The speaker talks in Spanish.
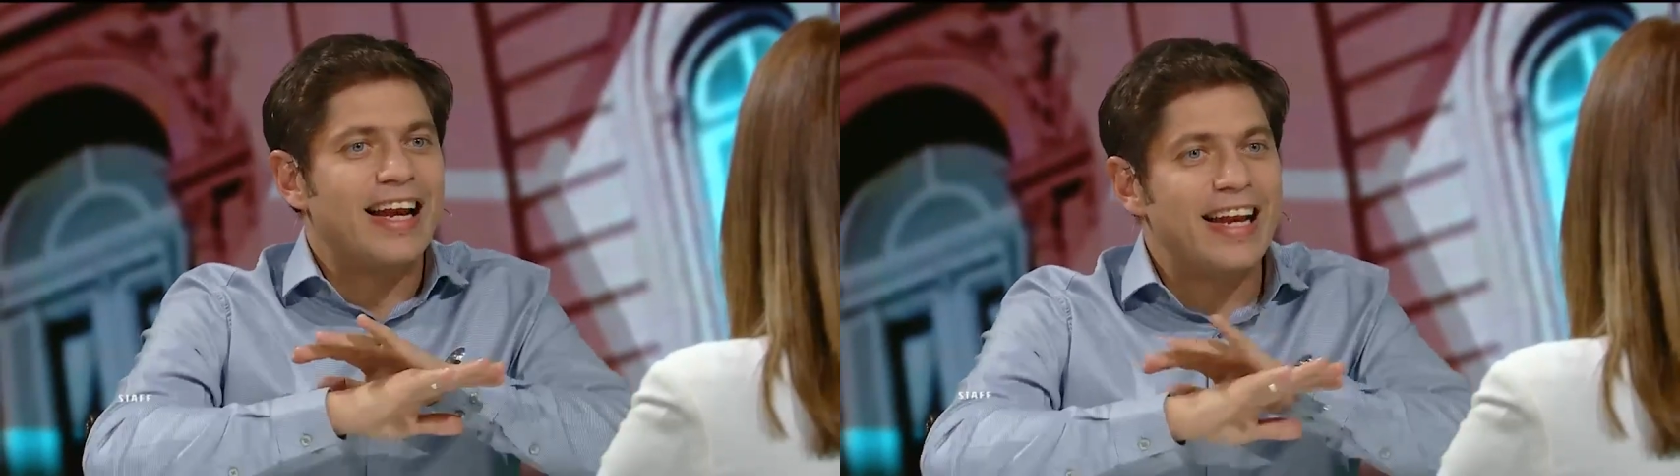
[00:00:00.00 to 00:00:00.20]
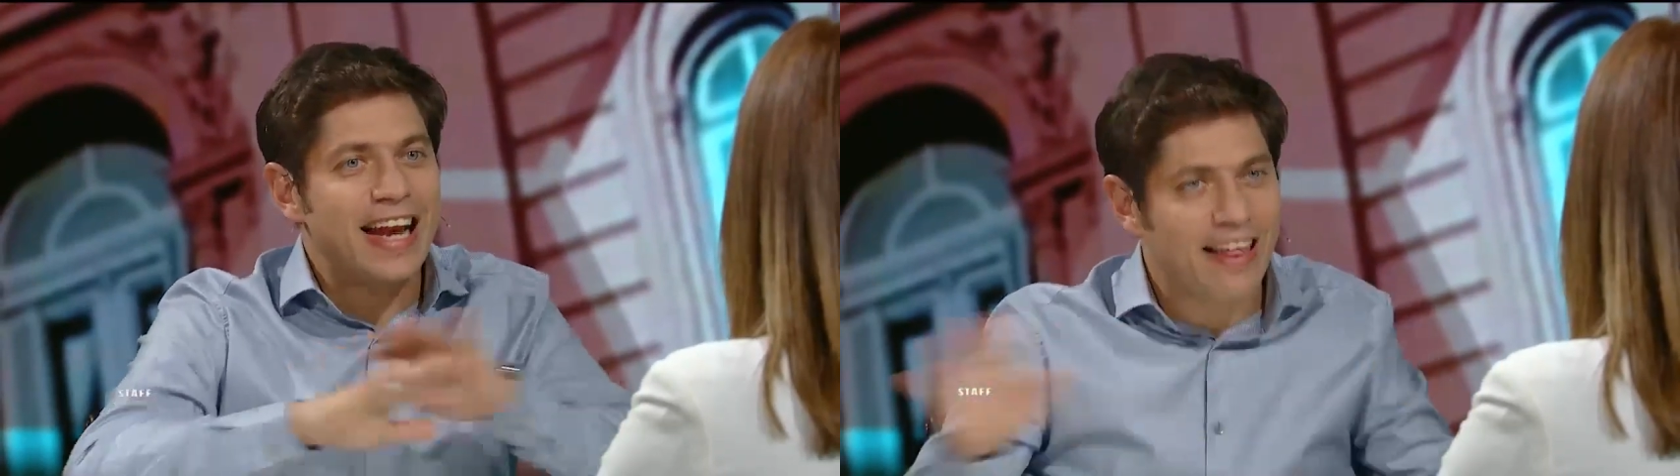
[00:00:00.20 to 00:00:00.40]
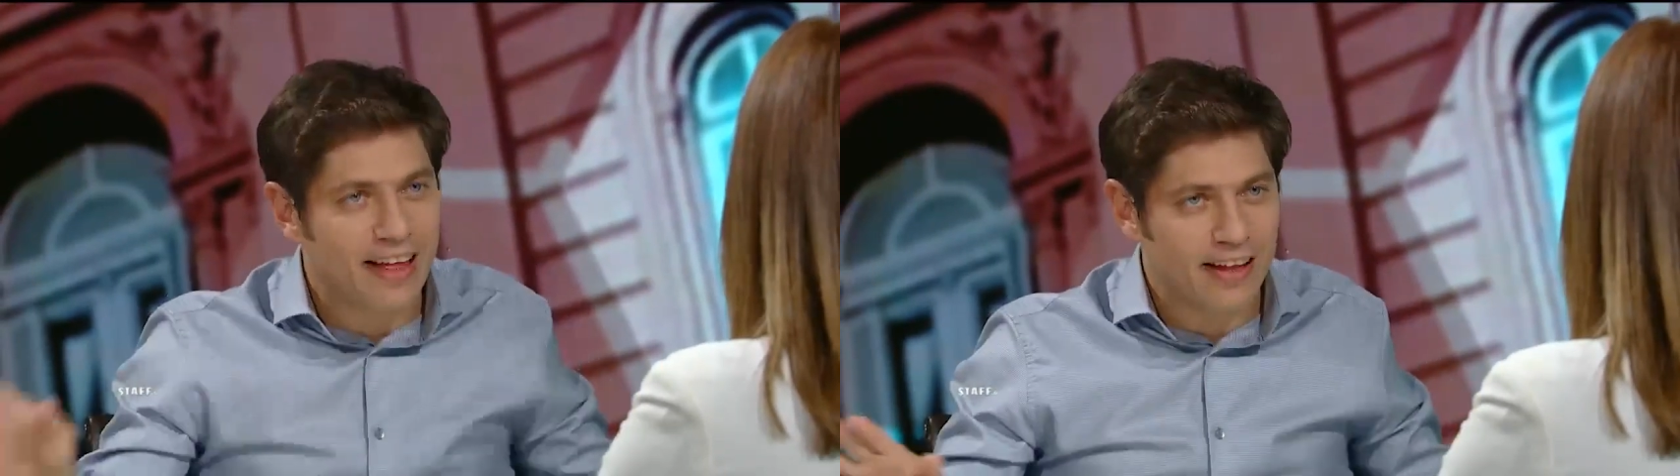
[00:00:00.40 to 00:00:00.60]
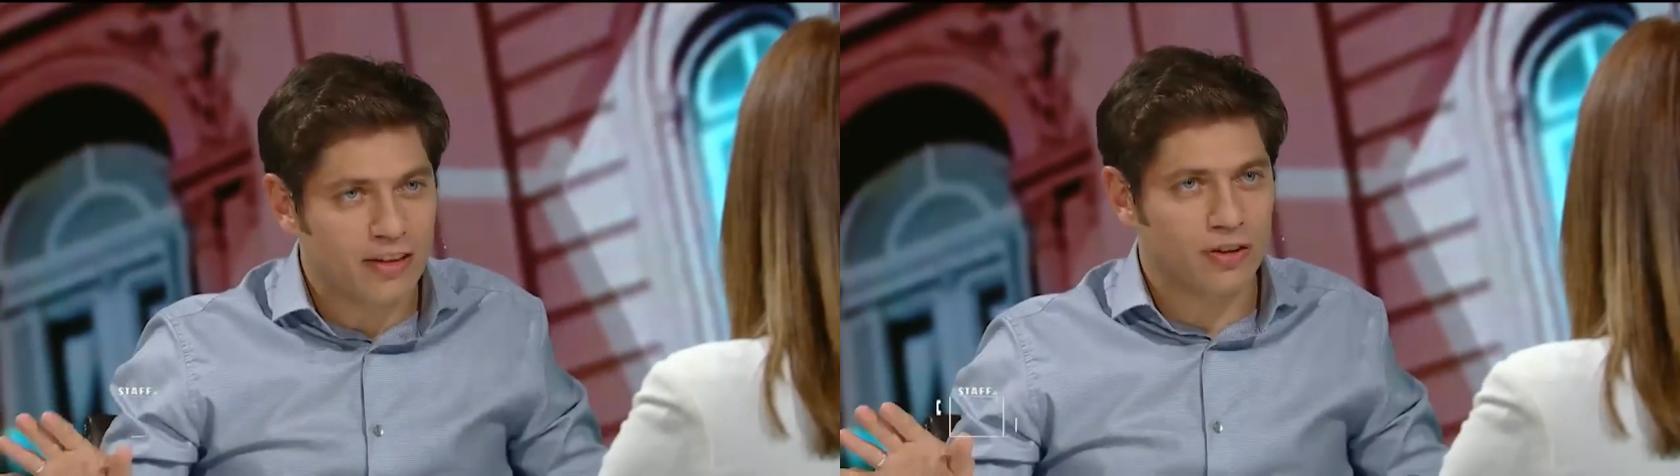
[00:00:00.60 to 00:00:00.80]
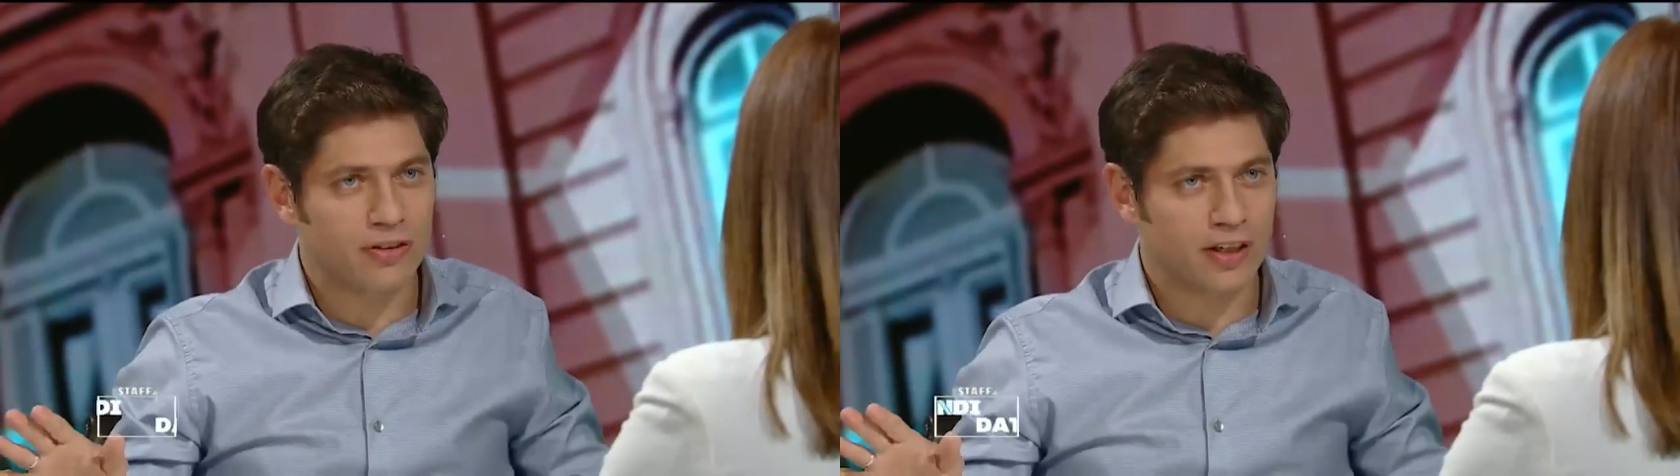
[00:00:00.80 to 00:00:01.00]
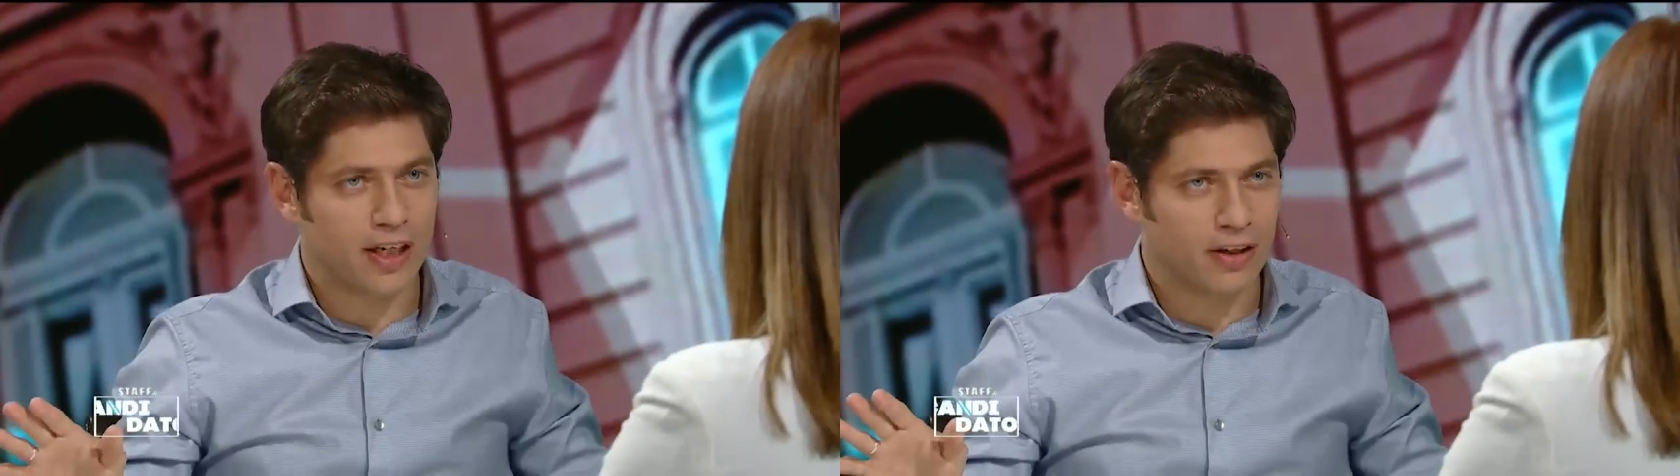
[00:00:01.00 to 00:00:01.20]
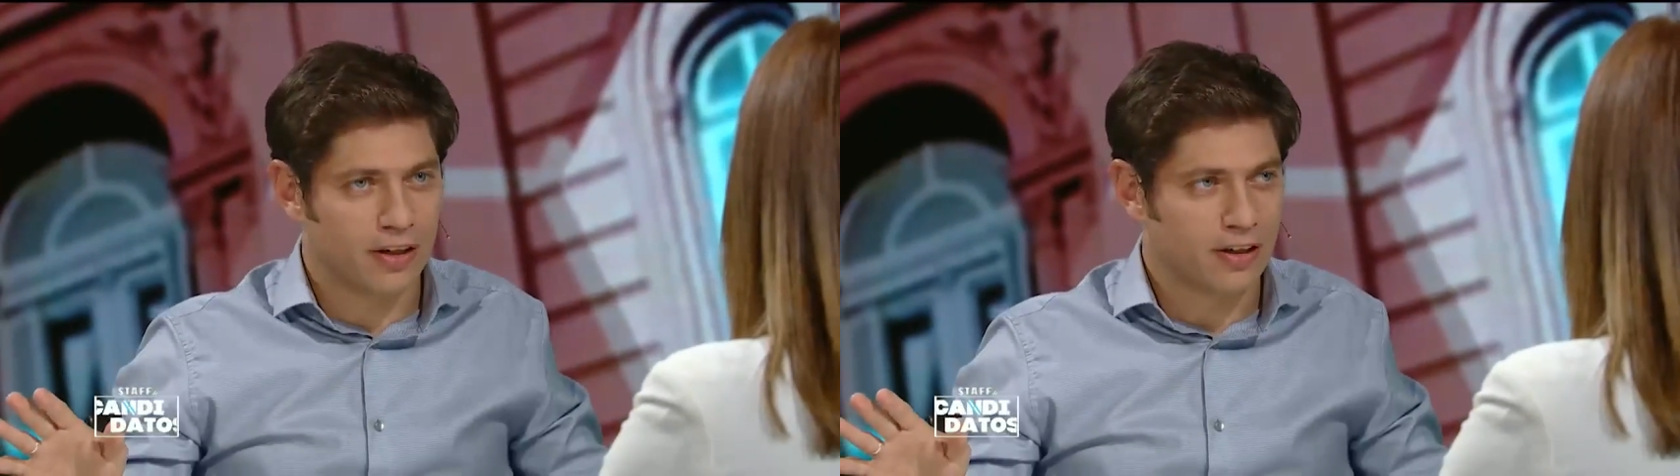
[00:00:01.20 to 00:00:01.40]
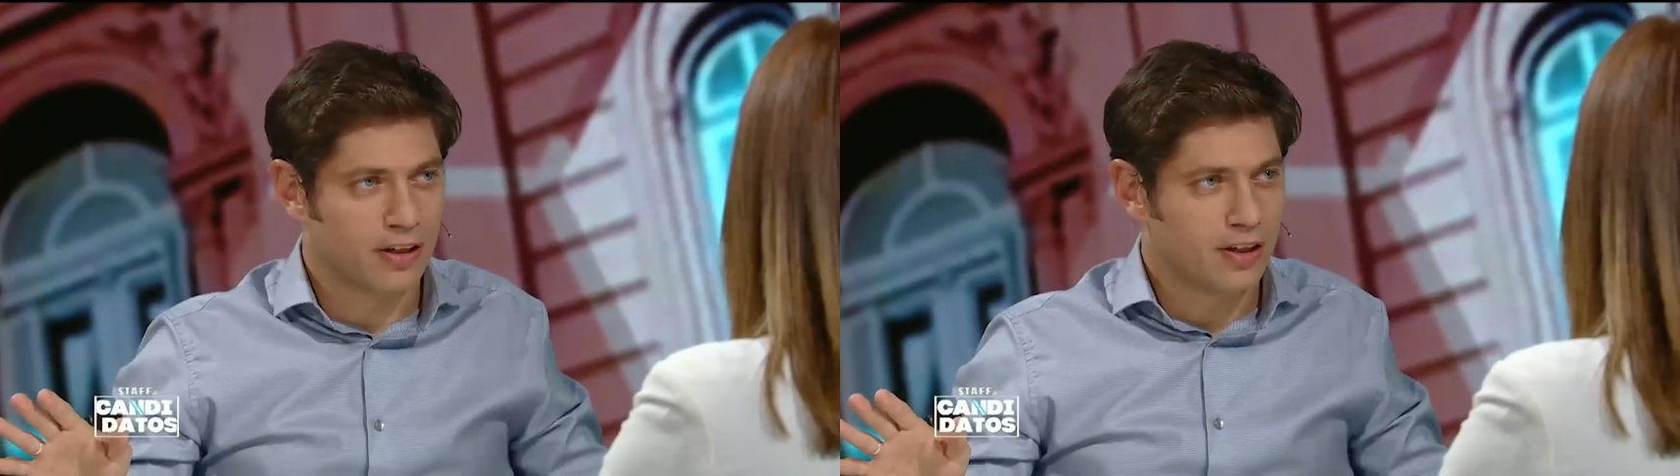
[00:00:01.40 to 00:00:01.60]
Nada de eso hicieron.